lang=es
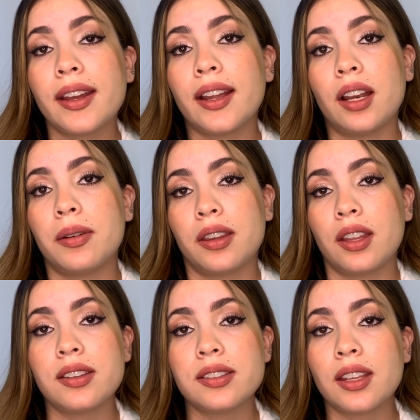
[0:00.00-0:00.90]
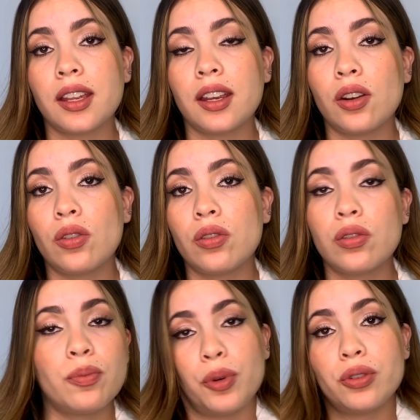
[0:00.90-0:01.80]
que la verdad es que no,
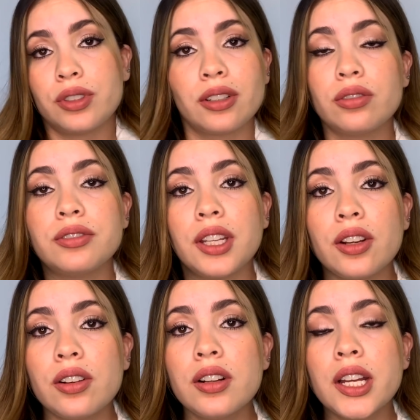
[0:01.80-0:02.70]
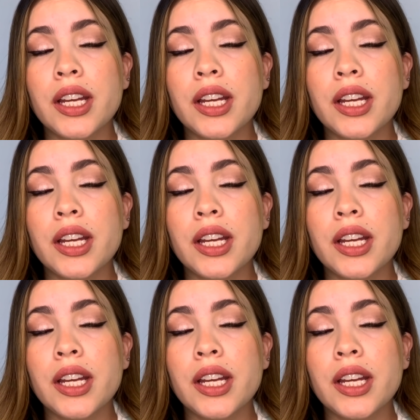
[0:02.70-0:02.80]
no puedo estar contigo